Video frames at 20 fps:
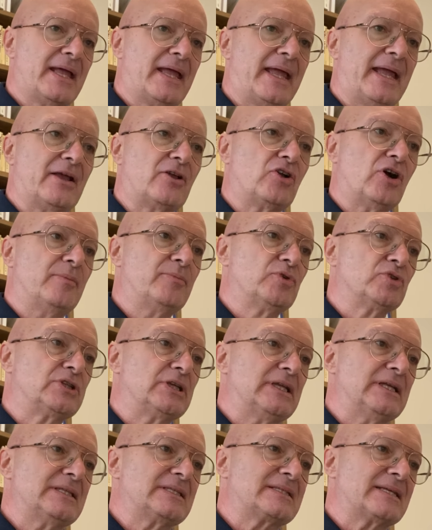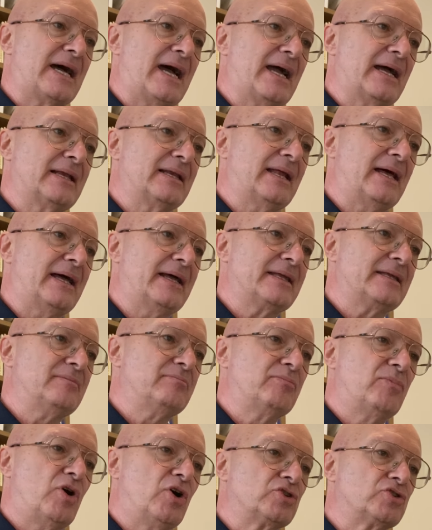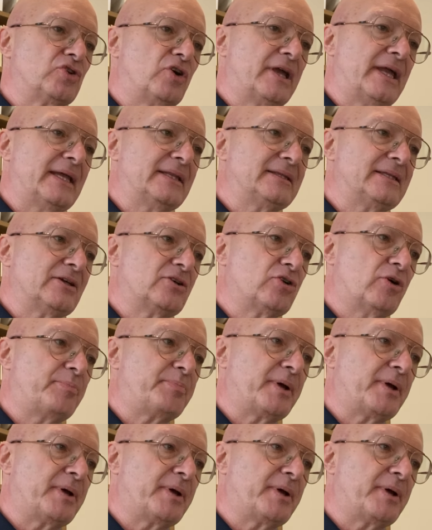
e come utilizzarla in modo etico,